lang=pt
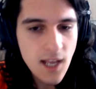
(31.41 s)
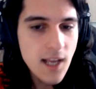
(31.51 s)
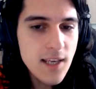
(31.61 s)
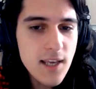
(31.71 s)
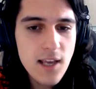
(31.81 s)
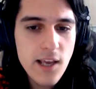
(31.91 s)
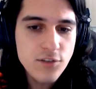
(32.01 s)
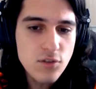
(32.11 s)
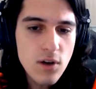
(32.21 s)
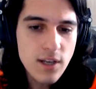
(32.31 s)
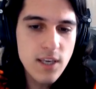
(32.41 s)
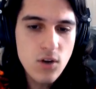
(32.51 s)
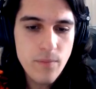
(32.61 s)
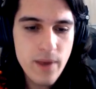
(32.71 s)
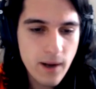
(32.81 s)
E estou aqui
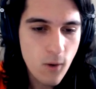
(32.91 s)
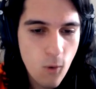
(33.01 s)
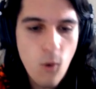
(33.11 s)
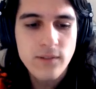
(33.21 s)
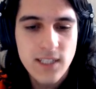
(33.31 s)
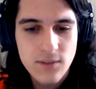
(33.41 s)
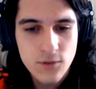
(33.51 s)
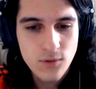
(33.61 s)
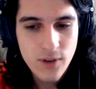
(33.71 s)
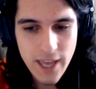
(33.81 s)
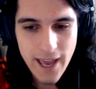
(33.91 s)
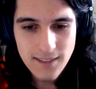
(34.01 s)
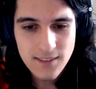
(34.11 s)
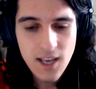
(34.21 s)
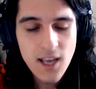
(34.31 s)
com a minha conta no, no,
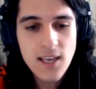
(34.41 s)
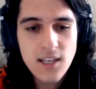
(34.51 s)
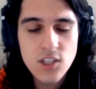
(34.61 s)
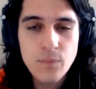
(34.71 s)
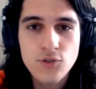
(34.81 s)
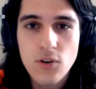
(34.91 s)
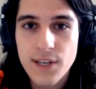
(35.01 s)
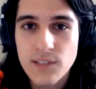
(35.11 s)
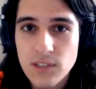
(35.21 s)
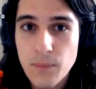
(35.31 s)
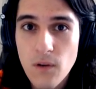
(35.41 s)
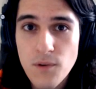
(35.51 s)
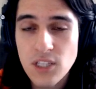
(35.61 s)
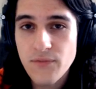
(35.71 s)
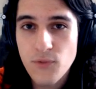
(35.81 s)
Cats. E que tipo de jogo é esse? Você
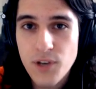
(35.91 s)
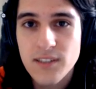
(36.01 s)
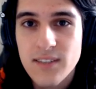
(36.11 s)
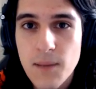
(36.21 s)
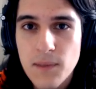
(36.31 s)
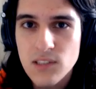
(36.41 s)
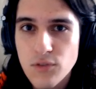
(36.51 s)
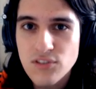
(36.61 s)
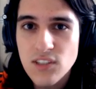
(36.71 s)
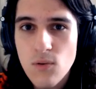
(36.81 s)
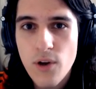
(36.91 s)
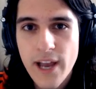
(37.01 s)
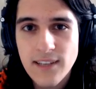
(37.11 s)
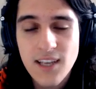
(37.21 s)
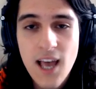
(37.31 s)
provavelmente já deve conhecer, mas se você não
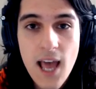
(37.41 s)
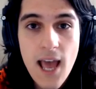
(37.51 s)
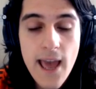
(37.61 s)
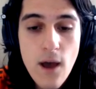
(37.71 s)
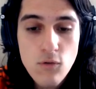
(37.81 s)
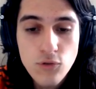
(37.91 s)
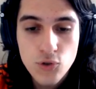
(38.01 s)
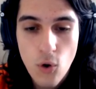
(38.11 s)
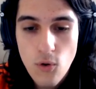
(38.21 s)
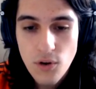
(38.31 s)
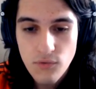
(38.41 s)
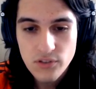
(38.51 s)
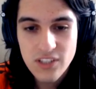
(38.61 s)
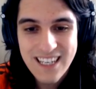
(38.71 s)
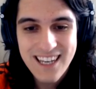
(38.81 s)
conhece, é um jogo que
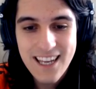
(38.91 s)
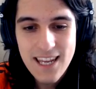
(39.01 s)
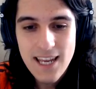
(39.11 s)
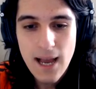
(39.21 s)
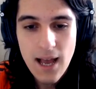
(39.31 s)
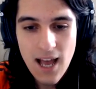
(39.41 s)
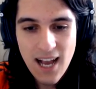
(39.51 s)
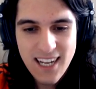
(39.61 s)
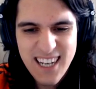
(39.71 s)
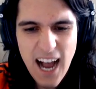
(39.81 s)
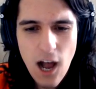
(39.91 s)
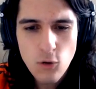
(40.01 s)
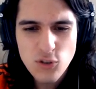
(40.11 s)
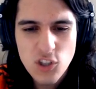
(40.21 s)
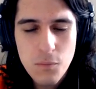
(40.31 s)
você cria
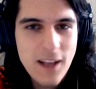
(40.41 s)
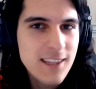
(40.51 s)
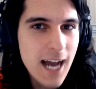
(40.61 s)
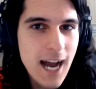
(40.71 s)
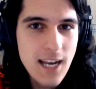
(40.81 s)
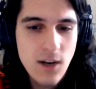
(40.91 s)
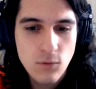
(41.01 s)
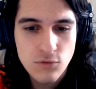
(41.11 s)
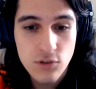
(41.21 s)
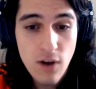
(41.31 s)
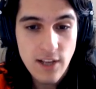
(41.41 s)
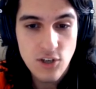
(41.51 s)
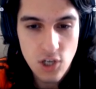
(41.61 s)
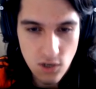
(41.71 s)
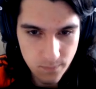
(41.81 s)
carros de batalha com seu
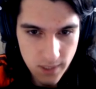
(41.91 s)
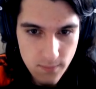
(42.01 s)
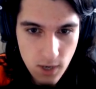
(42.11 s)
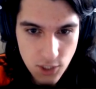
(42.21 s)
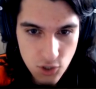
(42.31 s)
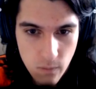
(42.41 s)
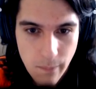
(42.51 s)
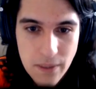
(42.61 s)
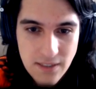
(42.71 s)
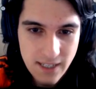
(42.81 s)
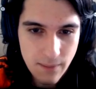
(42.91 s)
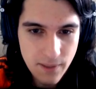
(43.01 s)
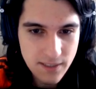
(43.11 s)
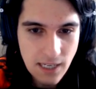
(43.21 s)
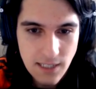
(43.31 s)
gatinho, você pode ver meu gatinho com uma pizza na
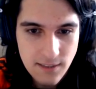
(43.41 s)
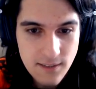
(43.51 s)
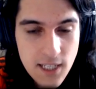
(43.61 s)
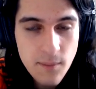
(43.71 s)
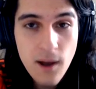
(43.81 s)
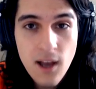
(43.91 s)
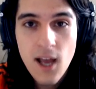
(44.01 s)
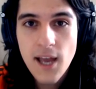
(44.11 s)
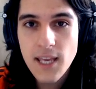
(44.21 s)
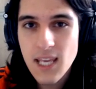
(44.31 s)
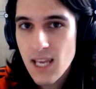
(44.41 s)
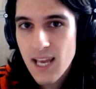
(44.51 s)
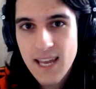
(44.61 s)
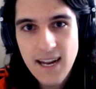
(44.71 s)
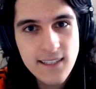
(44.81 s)
cabeça ali em cima, e
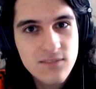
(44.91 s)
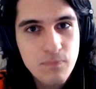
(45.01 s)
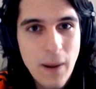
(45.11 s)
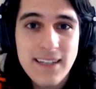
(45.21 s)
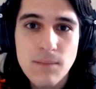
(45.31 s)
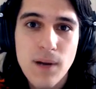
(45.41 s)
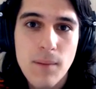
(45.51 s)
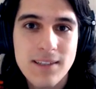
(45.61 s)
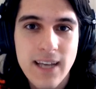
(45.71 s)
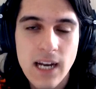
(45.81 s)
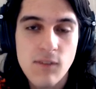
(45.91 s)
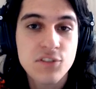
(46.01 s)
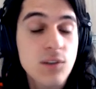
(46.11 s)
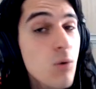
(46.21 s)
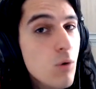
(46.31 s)
eles partem para a batalha,
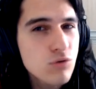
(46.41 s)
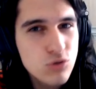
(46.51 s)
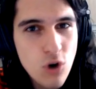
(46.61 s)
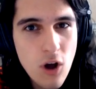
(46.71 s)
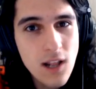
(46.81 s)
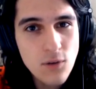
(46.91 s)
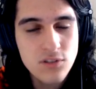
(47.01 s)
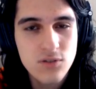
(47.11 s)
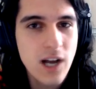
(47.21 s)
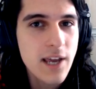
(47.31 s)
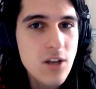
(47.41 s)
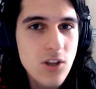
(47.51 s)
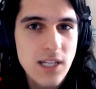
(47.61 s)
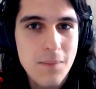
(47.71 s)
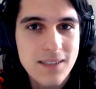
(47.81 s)
você não controla o seu carrinho
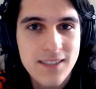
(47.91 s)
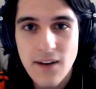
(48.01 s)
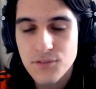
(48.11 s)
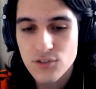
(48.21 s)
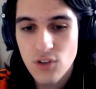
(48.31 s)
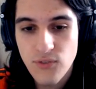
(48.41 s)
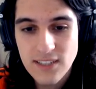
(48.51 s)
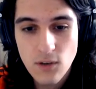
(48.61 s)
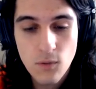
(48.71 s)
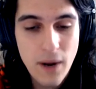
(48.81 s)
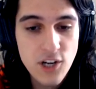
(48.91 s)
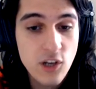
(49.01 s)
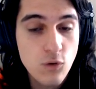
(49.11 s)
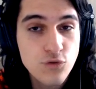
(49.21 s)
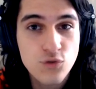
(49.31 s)
na hora da batalha, você só faz a parte
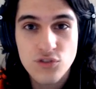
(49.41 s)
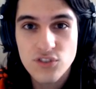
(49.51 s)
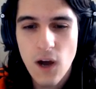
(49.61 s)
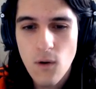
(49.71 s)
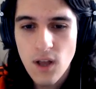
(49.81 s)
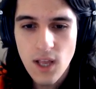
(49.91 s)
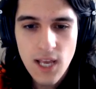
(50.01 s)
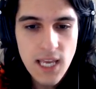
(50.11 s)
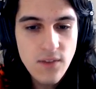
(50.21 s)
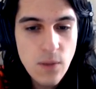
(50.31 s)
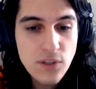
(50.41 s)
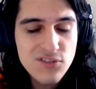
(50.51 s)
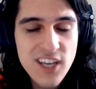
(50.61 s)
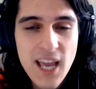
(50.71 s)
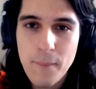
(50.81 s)
da construção, e depois
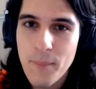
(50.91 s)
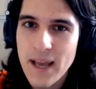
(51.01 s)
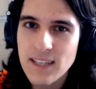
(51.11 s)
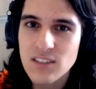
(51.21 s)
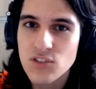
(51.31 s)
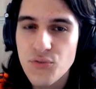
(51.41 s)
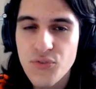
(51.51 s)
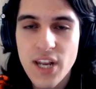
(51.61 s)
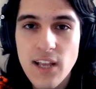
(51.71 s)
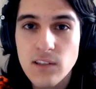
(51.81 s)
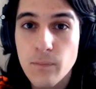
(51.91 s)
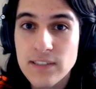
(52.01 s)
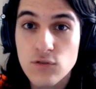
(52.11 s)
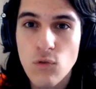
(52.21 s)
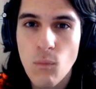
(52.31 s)
você ganha peças diferentes,
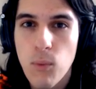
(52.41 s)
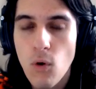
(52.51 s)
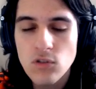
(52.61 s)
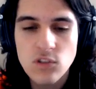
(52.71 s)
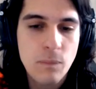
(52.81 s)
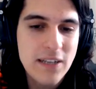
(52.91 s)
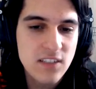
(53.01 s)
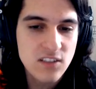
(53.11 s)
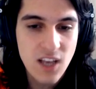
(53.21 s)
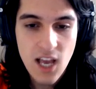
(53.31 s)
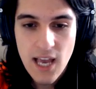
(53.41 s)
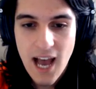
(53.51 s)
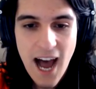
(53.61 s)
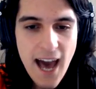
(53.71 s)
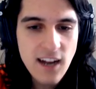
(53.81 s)
peças com bônus, peças
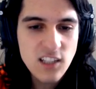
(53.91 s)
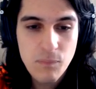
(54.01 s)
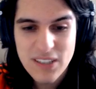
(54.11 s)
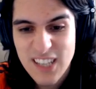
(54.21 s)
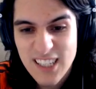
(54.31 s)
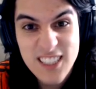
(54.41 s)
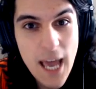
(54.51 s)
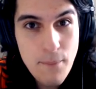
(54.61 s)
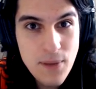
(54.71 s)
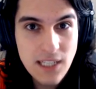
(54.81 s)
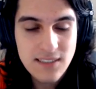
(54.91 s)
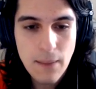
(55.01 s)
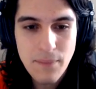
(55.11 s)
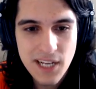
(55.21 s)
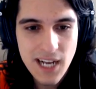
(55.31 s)
raras, peças épicas,
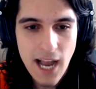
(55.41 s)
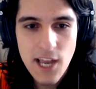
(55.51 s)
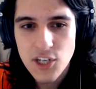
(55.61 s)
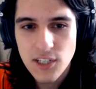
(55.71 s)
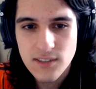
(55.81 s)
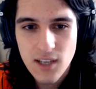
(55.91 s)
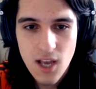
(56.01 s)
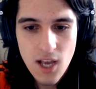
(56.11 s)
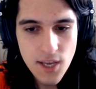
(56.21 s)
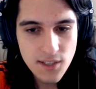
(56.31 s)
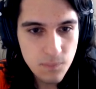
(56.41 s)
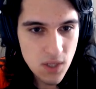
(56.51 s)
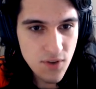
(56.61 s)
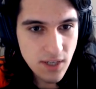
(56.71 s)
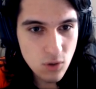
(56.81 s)
abre caixas, e vocês
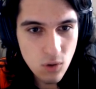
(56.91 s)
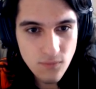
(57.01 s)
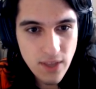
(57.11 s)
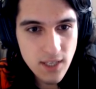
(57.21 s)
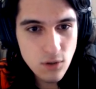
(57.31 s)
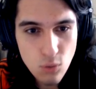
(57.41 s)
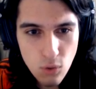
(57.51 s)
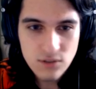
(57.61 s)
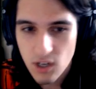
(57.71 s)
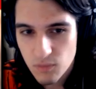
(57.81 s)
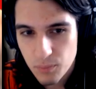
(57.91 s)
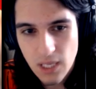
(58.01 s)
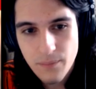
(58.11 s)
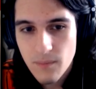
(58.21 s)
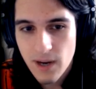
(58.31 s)
podem ver que tô, daqui duas horas eu vou
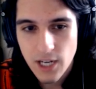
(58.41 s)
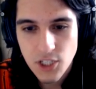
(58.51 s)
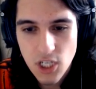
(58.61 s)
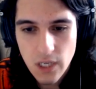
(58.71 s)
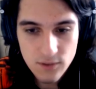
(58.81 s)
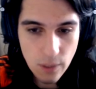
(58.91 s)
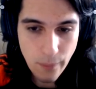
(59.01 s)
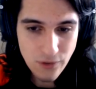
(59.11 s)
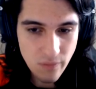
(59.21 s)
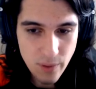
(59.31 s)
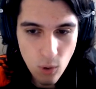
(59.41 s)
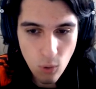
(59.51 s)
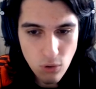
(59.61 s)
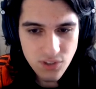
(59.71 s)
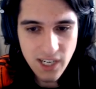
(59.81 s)
poder abrir uma caixinha, mas já posso abrir
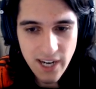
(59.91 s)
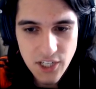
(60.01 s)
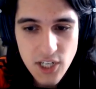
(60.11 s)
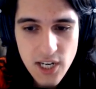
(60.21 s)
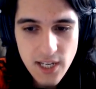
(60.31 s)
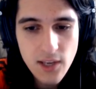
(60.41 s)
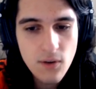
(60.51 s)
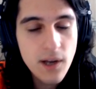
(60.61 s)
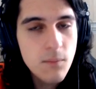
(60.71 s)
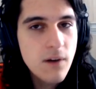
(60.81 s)
outra caixinha aqui que eu ganho